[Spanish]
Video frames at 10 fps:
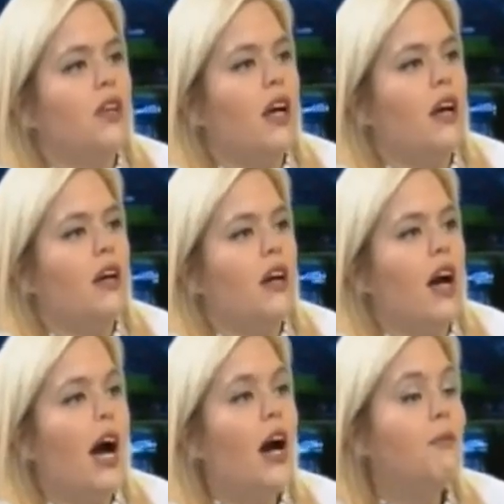¿ya?
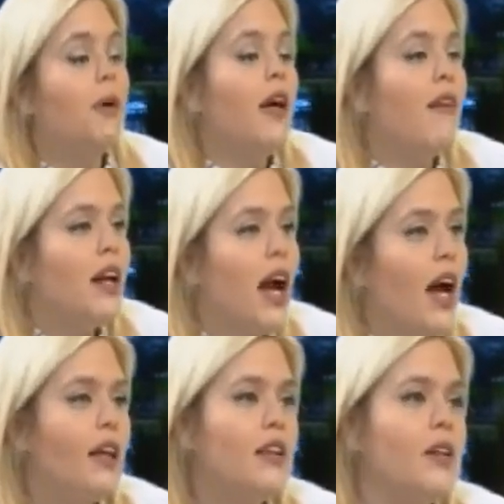puede haber
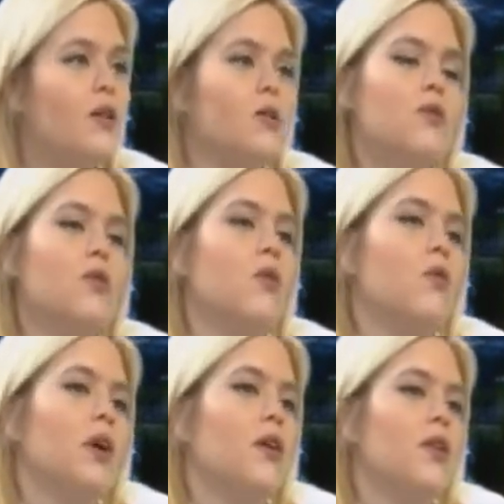hasta incluso un
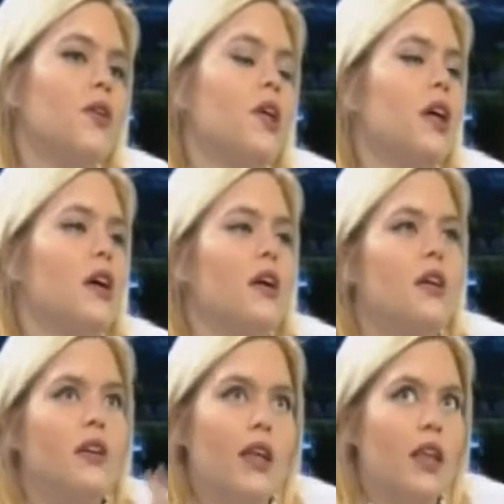cuadro
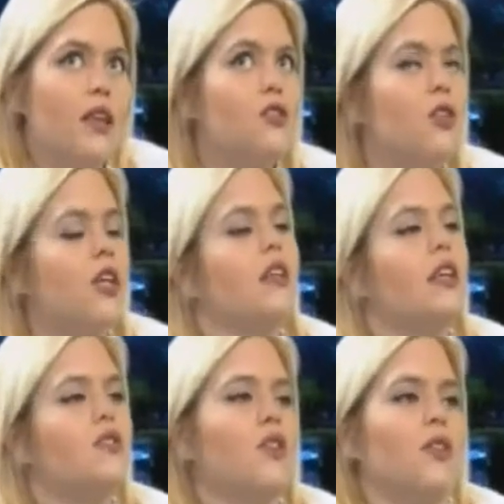de,
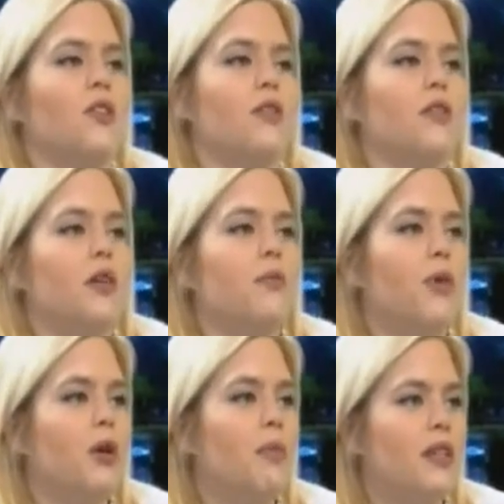desorientación. Ya, por
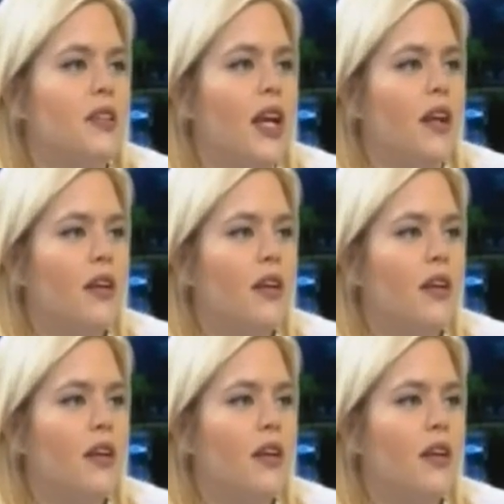lo tanto, estar muy